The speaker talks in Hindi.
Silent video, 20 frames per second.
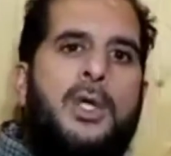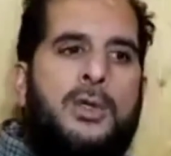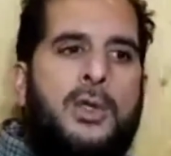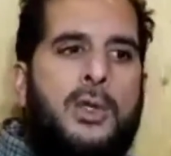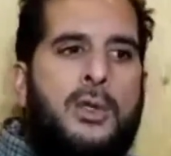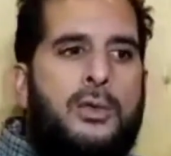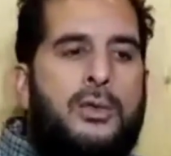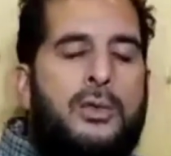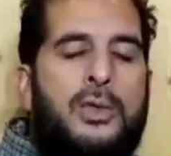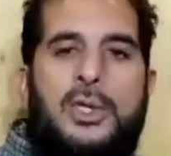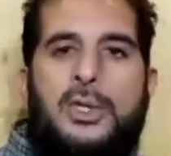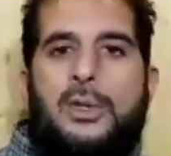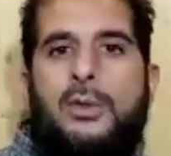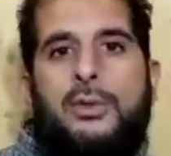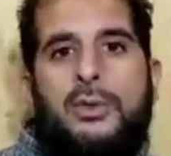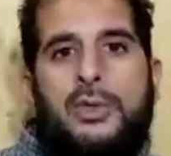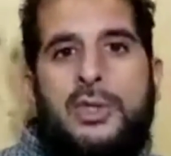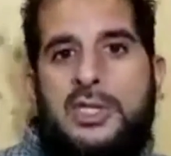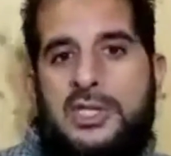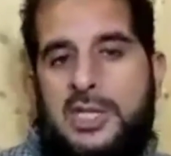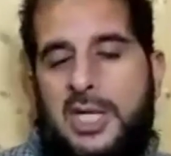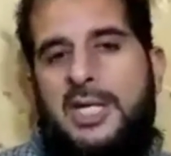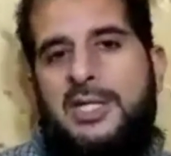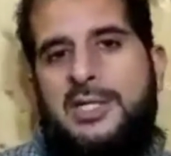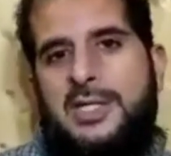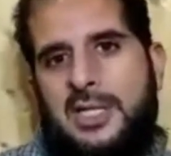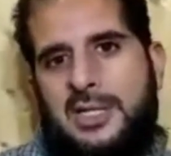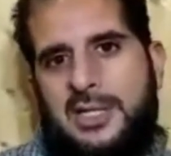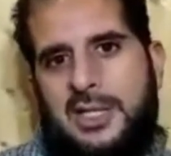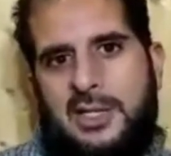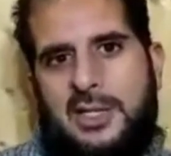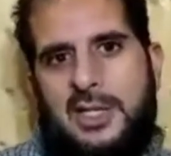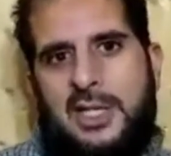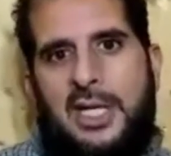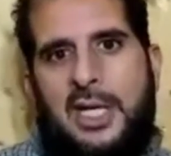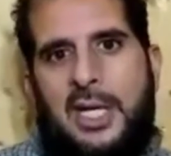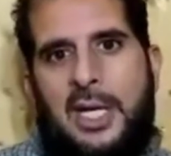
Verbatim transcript: तो उनकी उनकी जान जा सकती